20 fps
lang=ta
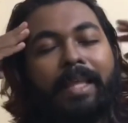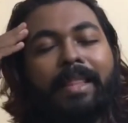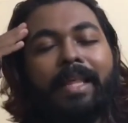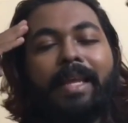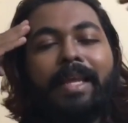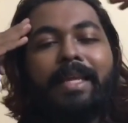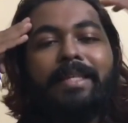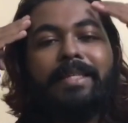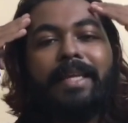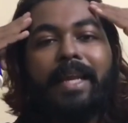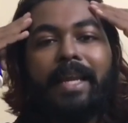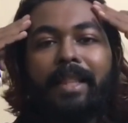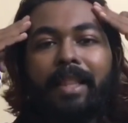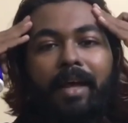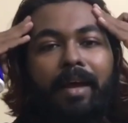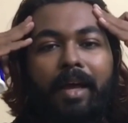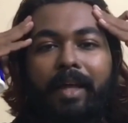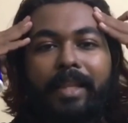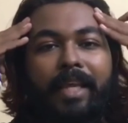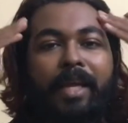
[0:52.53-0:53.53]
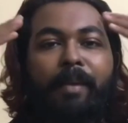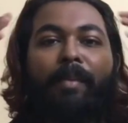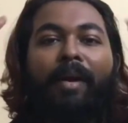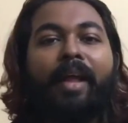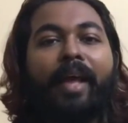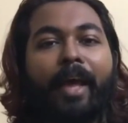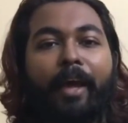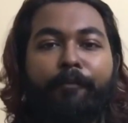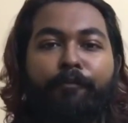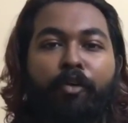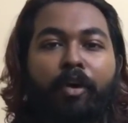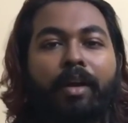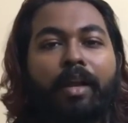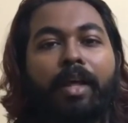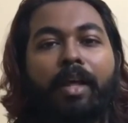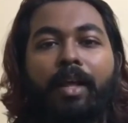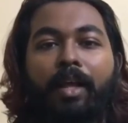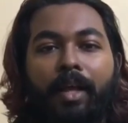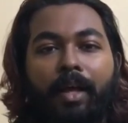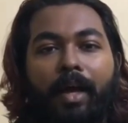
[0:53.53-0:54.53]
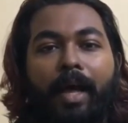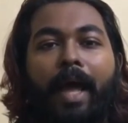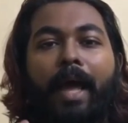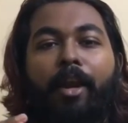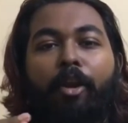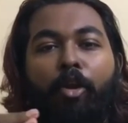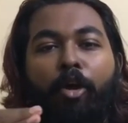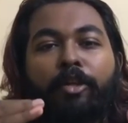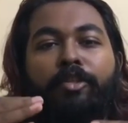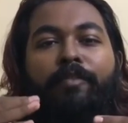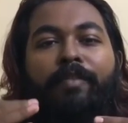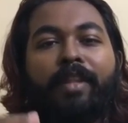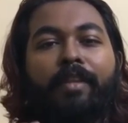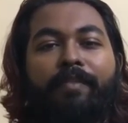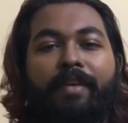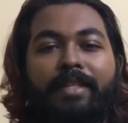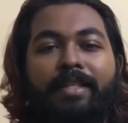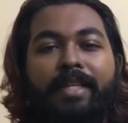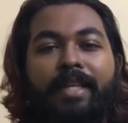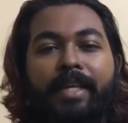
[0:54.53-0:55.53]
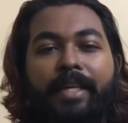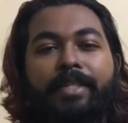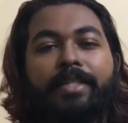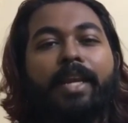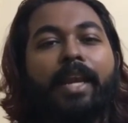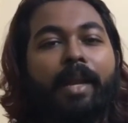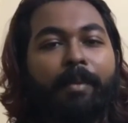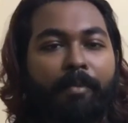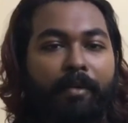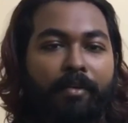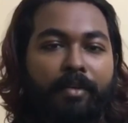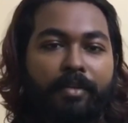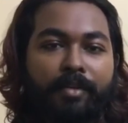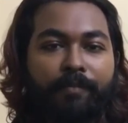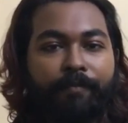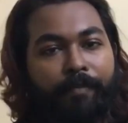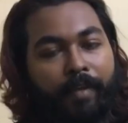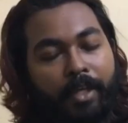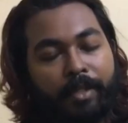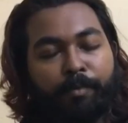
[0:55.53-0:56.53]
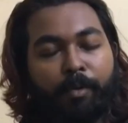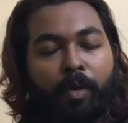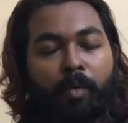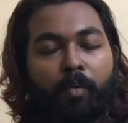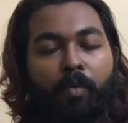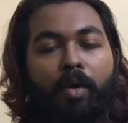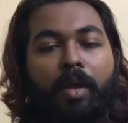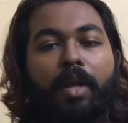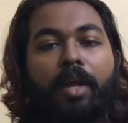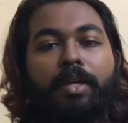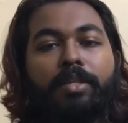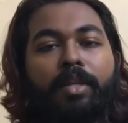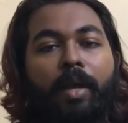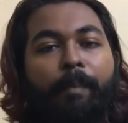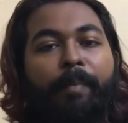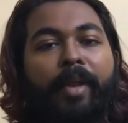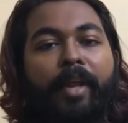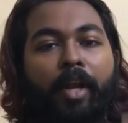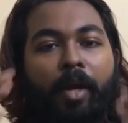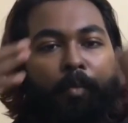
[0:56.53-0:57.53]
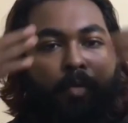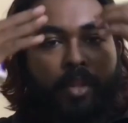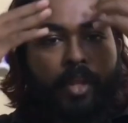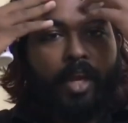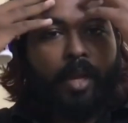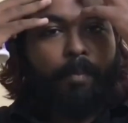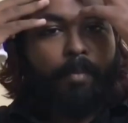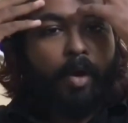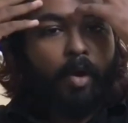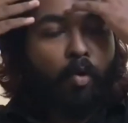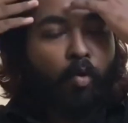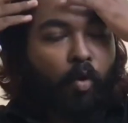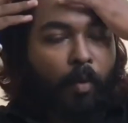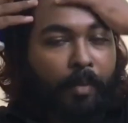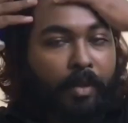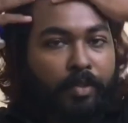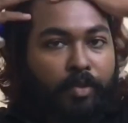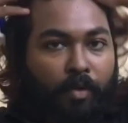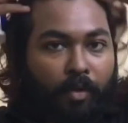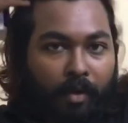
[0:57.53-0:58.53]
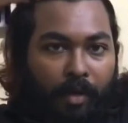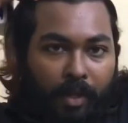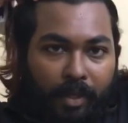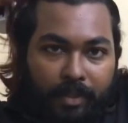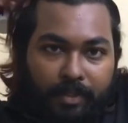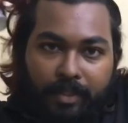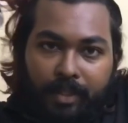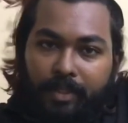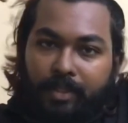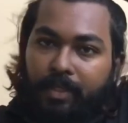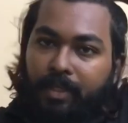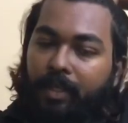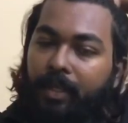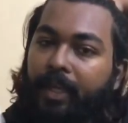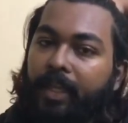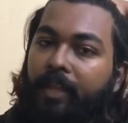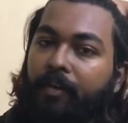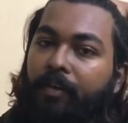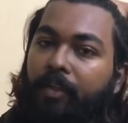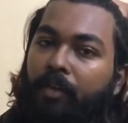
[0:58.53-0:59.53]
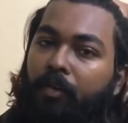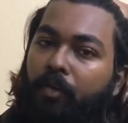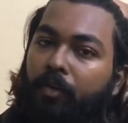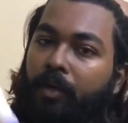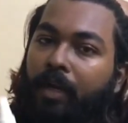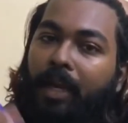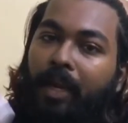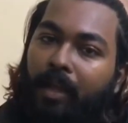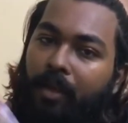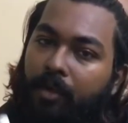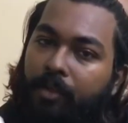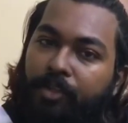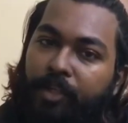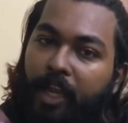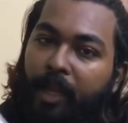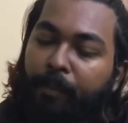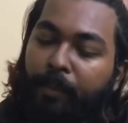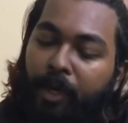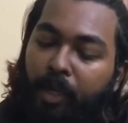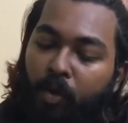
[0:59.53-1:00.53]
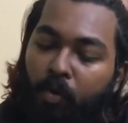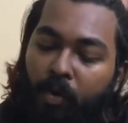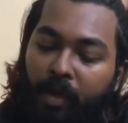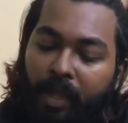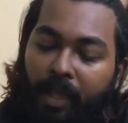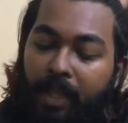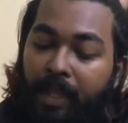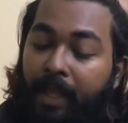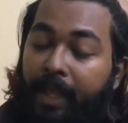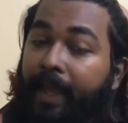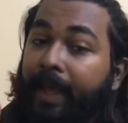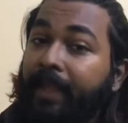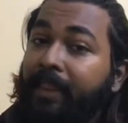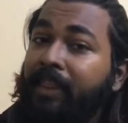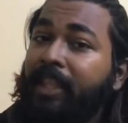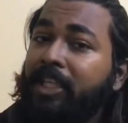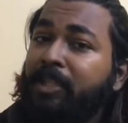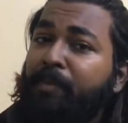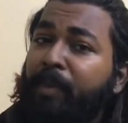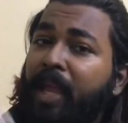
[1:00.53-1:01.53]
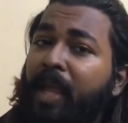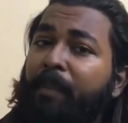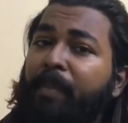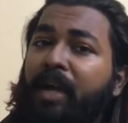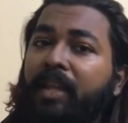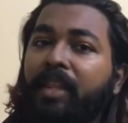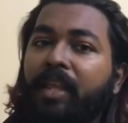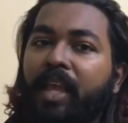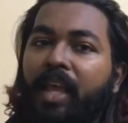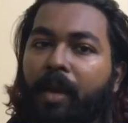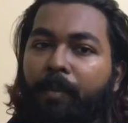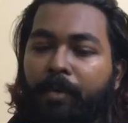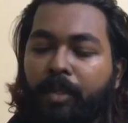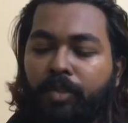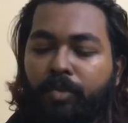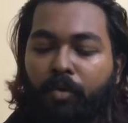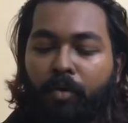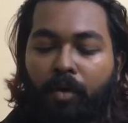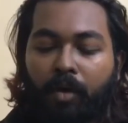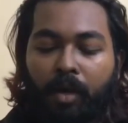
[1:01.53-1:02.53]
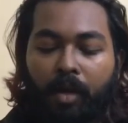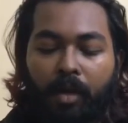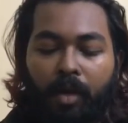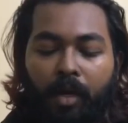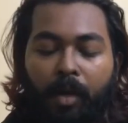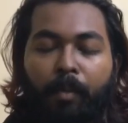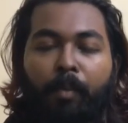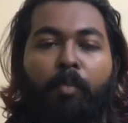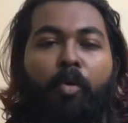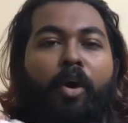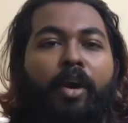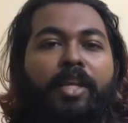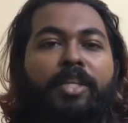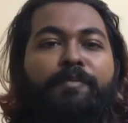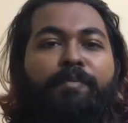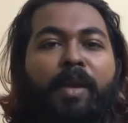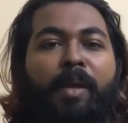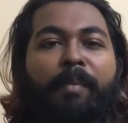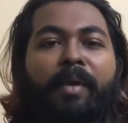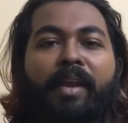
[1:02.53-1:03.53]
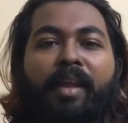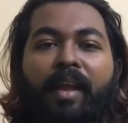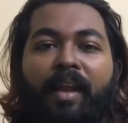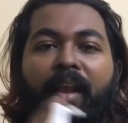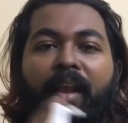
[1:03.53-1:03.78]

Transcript: இந்த ரீஜனில் தான் அதிகமான ஹேர் ஃபால் ஹேர் லாஸ் வந்து ஃபஸ்ட் இனிஷியலாக நம்ம ஃபேஸ் பண்ணுவோம் ஸோ அப்படி இருக்கும்போது என்ன பண்ணணும் அப்படின்னு சொன்னோம்னா ஜஸ்ட் இதை வந்து நல்லா ஷேக் பண்ணிக்கோங்க இந்த ஸ்ப்ரே பார்த்தீங்க அப்படின்னு சொன்னோம்னா நம்ம பாடி ஸ்ப்ரே மாதிரி